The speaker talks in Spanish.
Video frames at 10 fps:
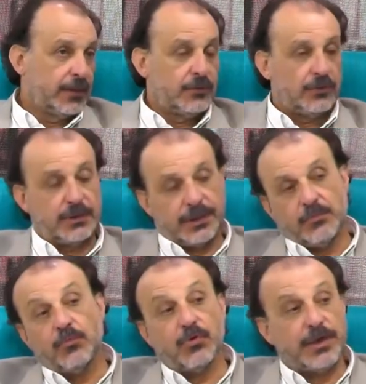donde
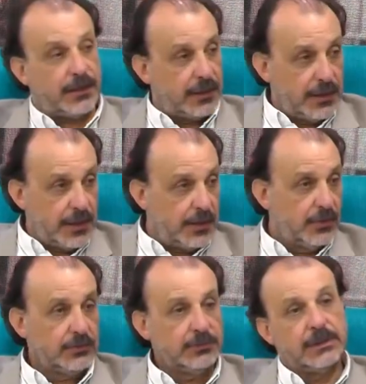están muy
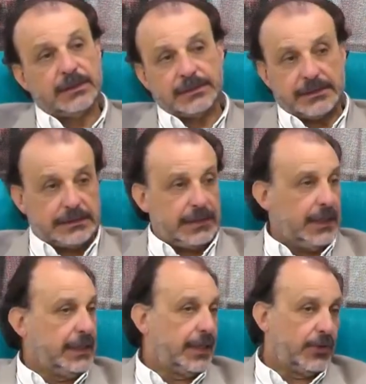extendidos,
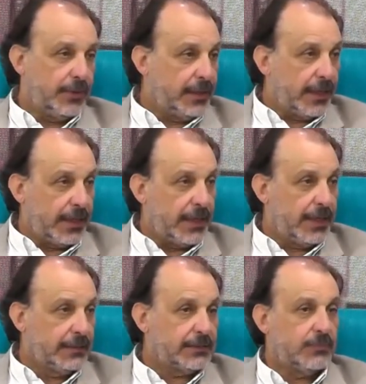60, 90
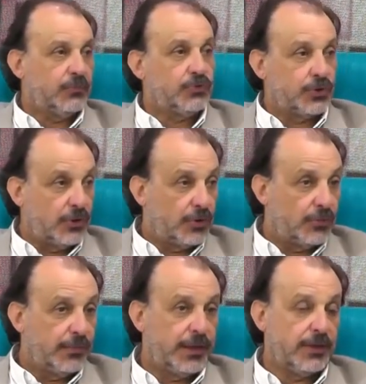días en muchos de los
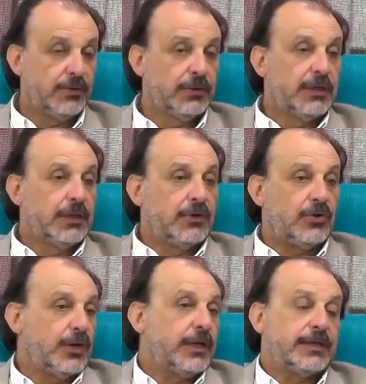convenios, y
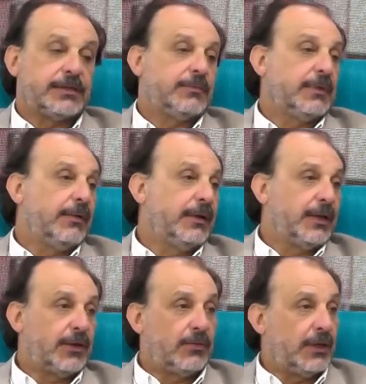hoy es
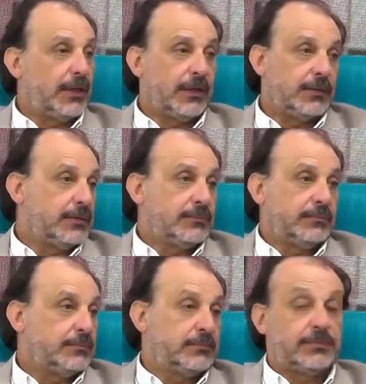inaceptable que cualquier
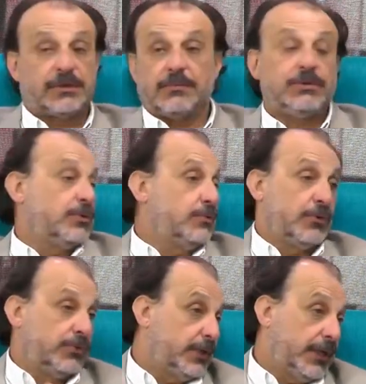servicio que
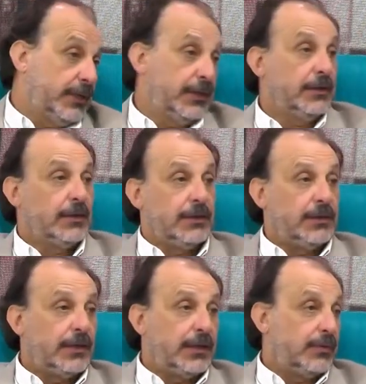uno contrate
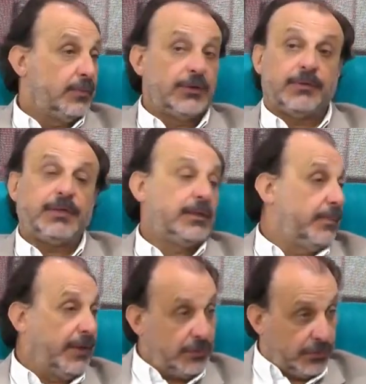diga, bueno, ven y te
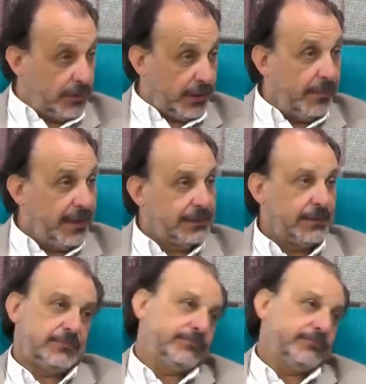pago dentro de tres meses.